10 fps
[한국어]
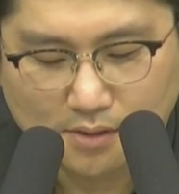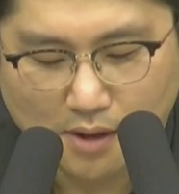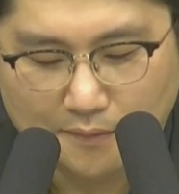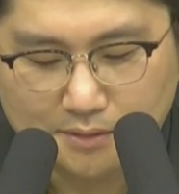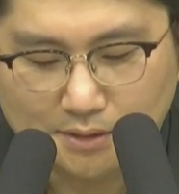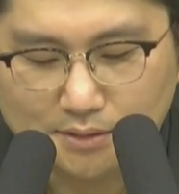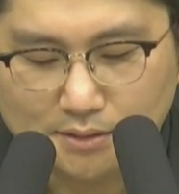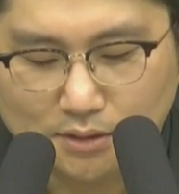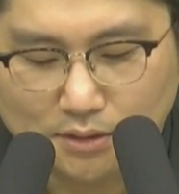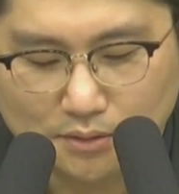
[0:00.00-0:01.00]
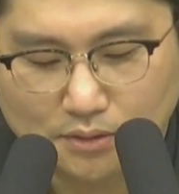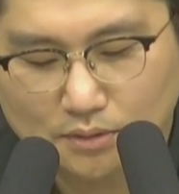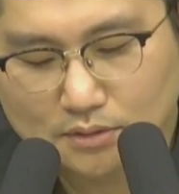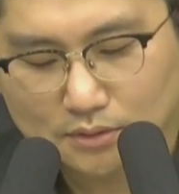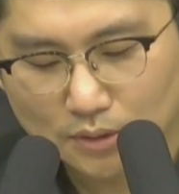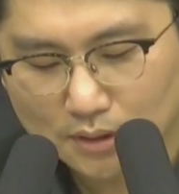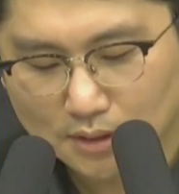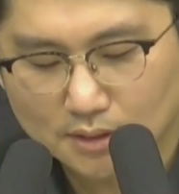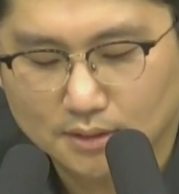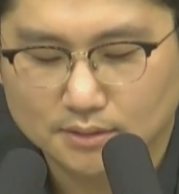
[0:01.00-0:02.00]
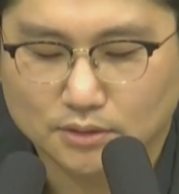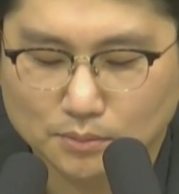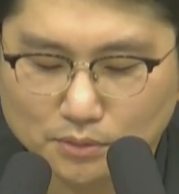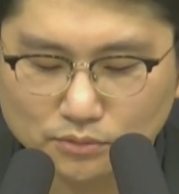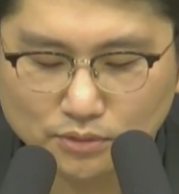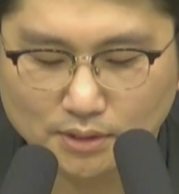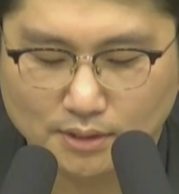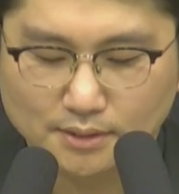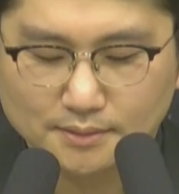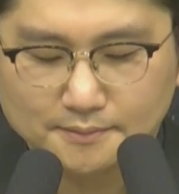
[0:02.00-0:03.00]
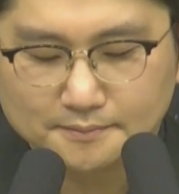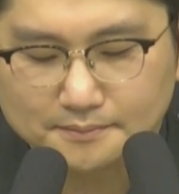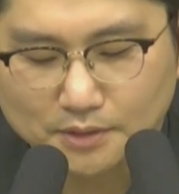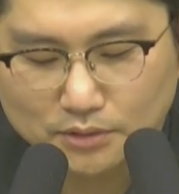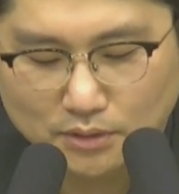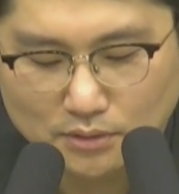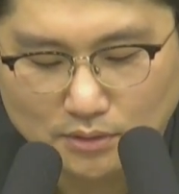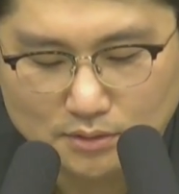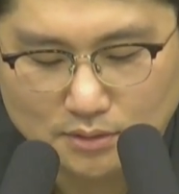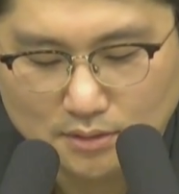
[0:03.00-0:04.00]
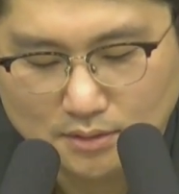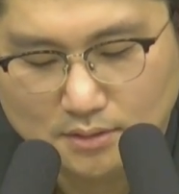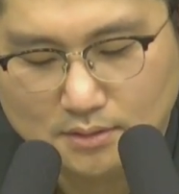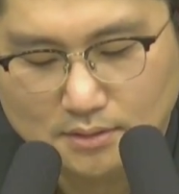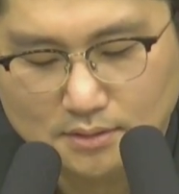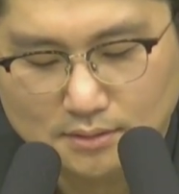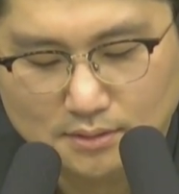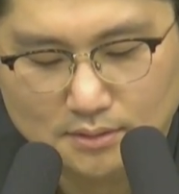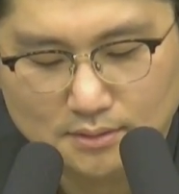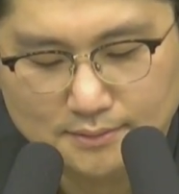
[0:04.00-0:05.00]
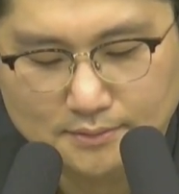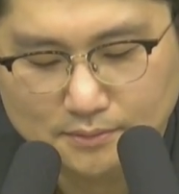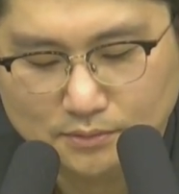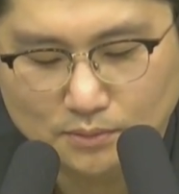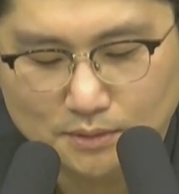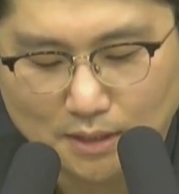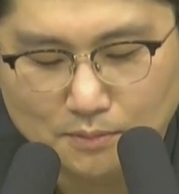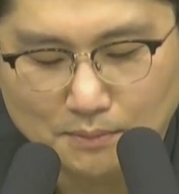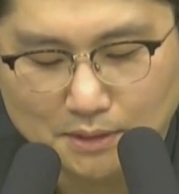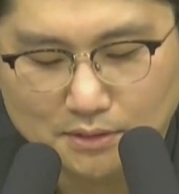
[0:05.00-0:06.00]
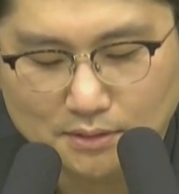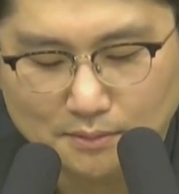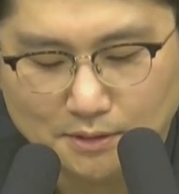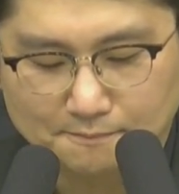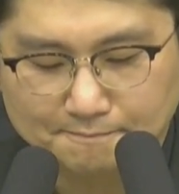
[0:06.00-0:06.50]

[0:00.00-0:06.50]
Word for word: 자, 근데 이제 여기서 저희가 저번 주에 어떤 것을 좀 살펴봤었냐면